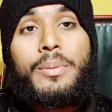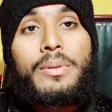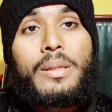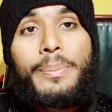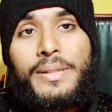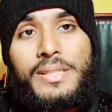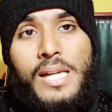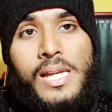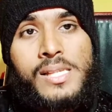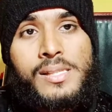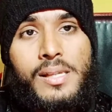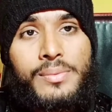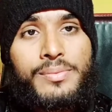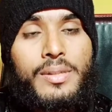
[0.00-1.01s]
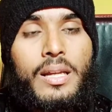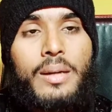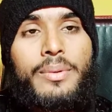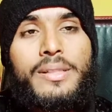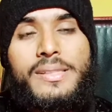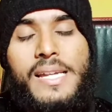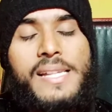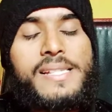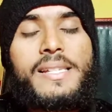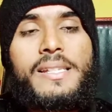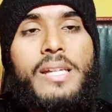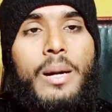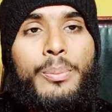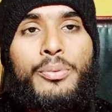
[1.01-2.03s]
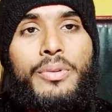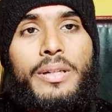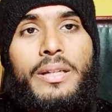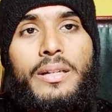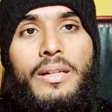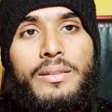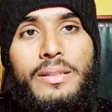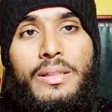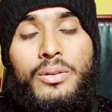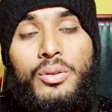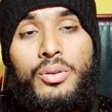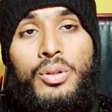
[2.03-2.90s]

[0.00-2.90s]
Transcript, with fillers: मतलब पचास सब्सक्राइबर जैसे ही आप पूरी करते हो